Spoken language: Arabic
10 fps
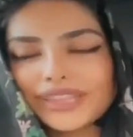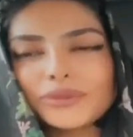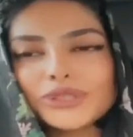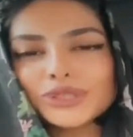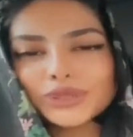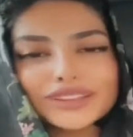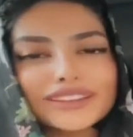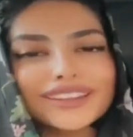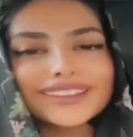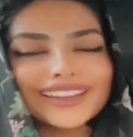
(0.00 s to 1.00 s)
كلمة
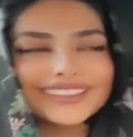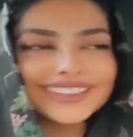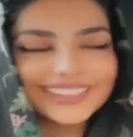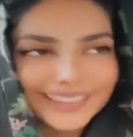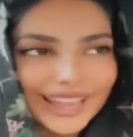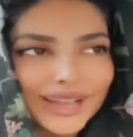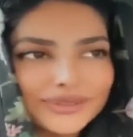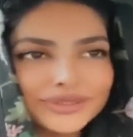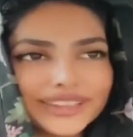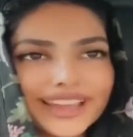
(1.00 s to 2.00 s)
شكرا يعطيك
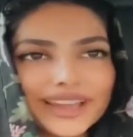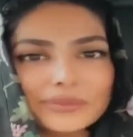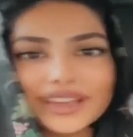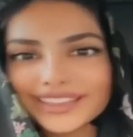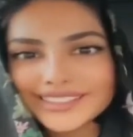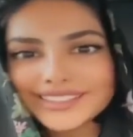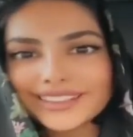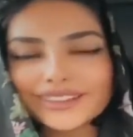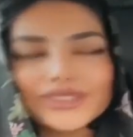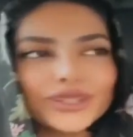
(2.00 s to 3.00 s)
العافية ما
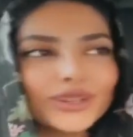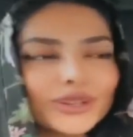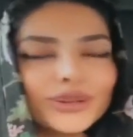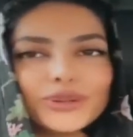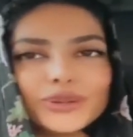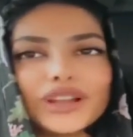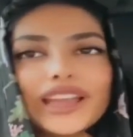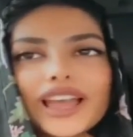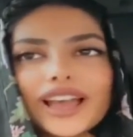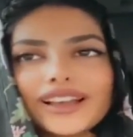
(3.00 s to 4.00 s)
قصرت شغل حلو
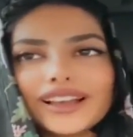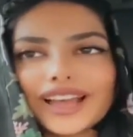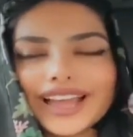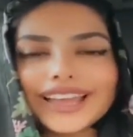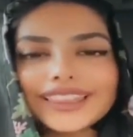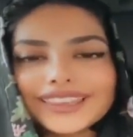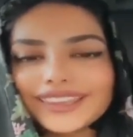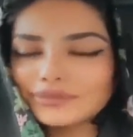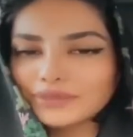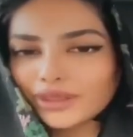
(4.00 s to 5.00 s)

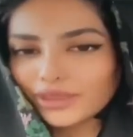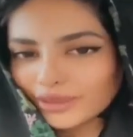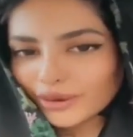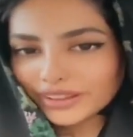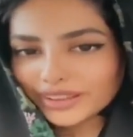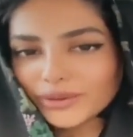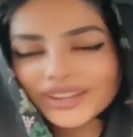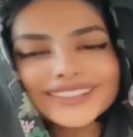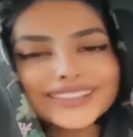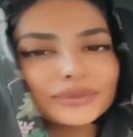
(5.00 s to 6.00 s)
هذه من الذوق
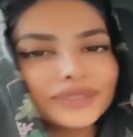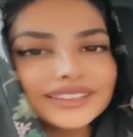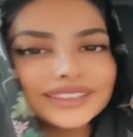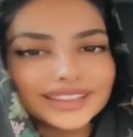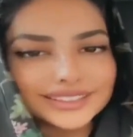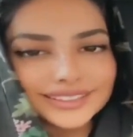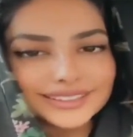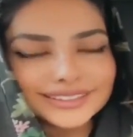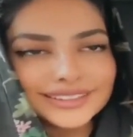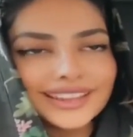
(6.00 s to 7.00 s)
وليست من التقدير
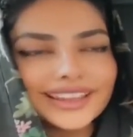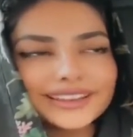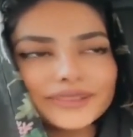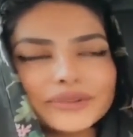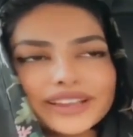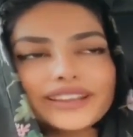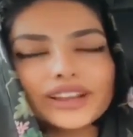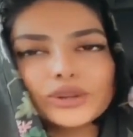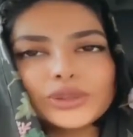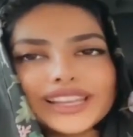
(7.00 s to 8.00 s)
لما أنا
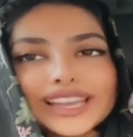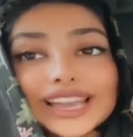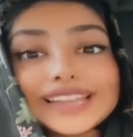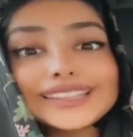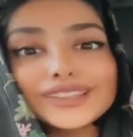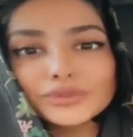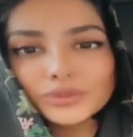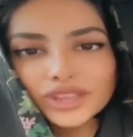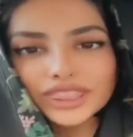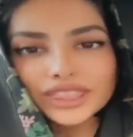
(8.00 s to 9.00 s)
أقول لك قدر
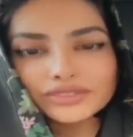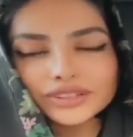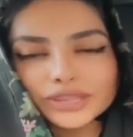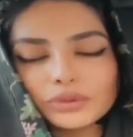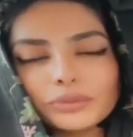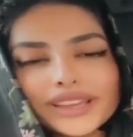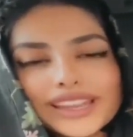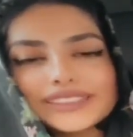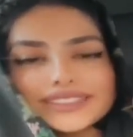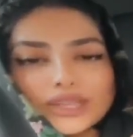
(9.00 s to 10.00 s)
موظفك مو
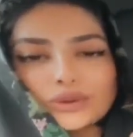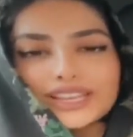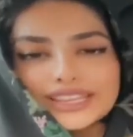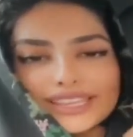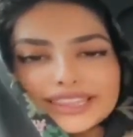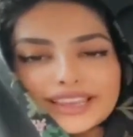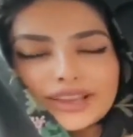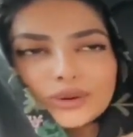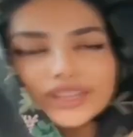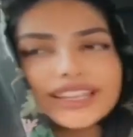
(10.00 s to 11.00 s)
معناته سوي له
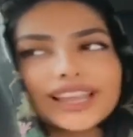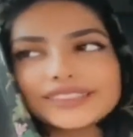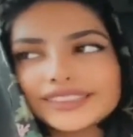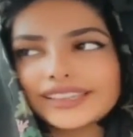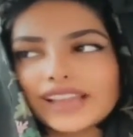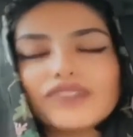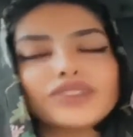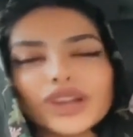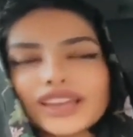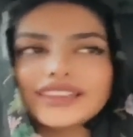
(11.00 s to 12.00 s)
كذا وقل له يعطيك
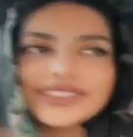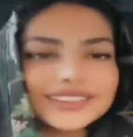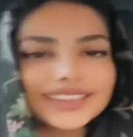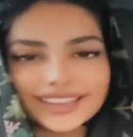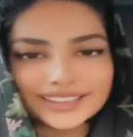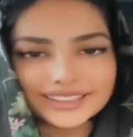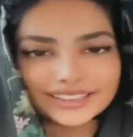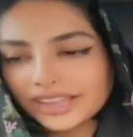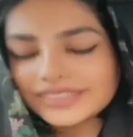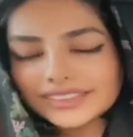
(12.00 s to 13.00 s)
العافية وخلاص انتهينا
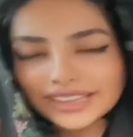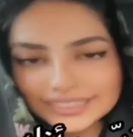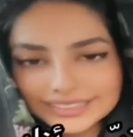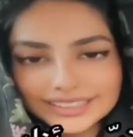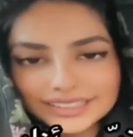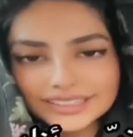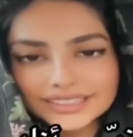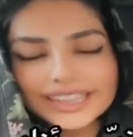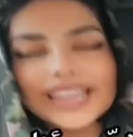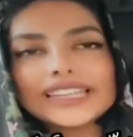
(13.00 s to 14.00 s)
التقدير
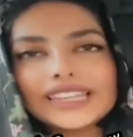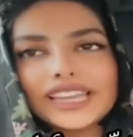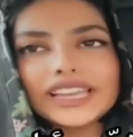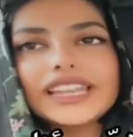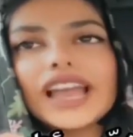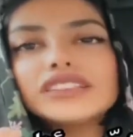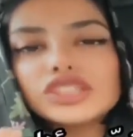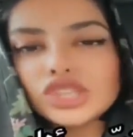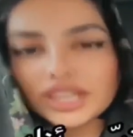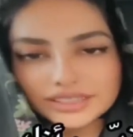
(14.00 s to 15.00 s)
يعني لا
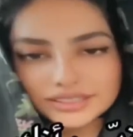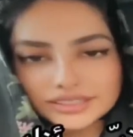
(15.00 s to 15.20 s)
تجحد